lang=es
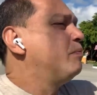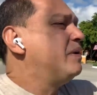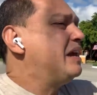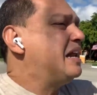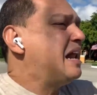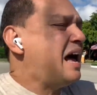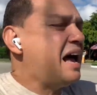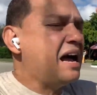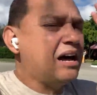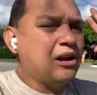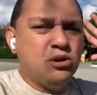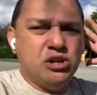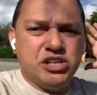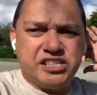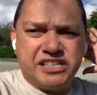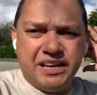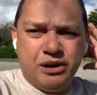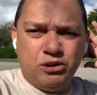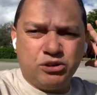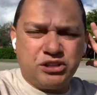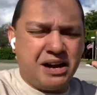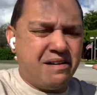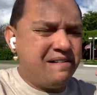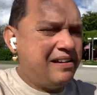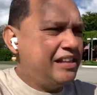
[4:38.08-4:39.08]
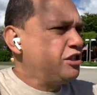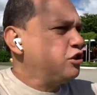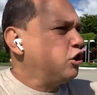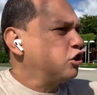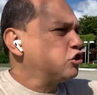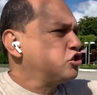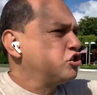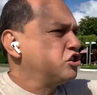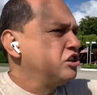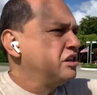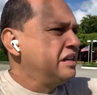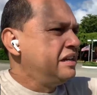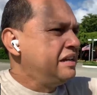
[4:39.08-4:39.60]
un milagro y si otra vez
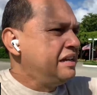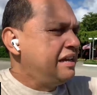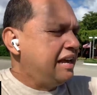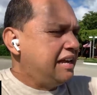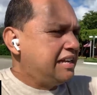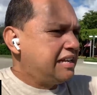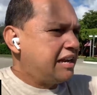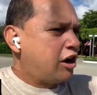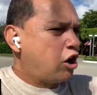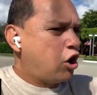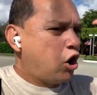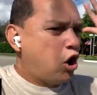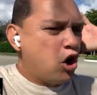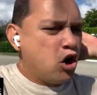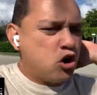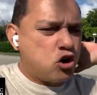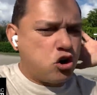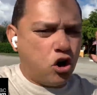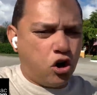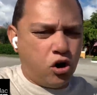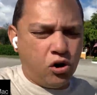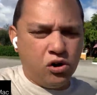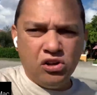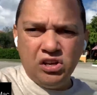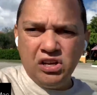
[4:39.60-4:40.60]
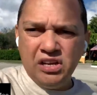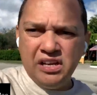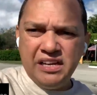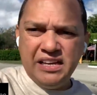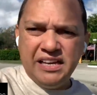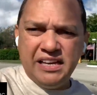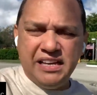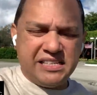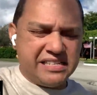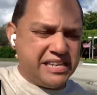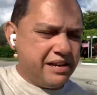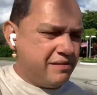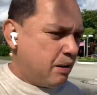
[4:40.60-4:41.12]
Dios es rojo
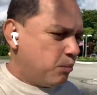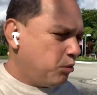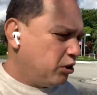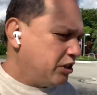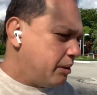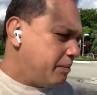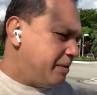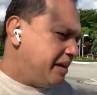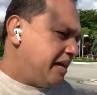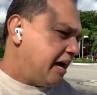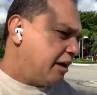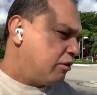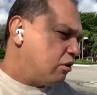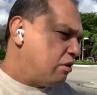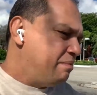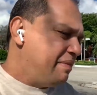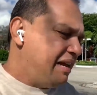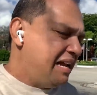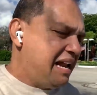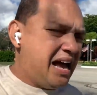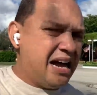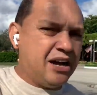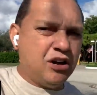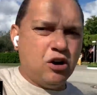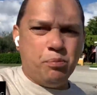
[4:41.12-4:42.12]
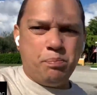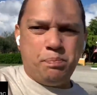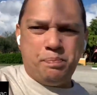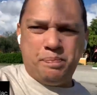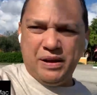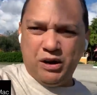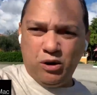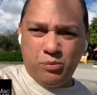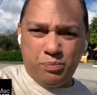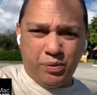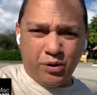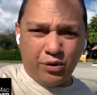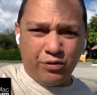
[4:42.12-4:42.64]
y si vamos de milagro en milagro,
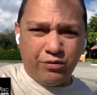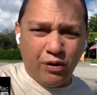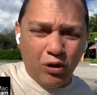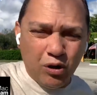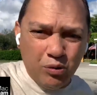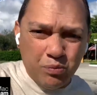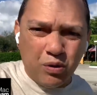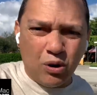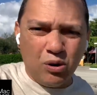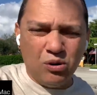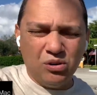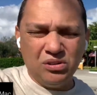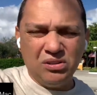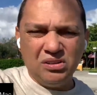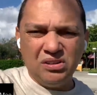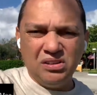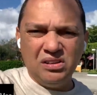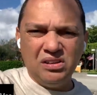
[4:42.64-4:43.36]
pero por fútbol,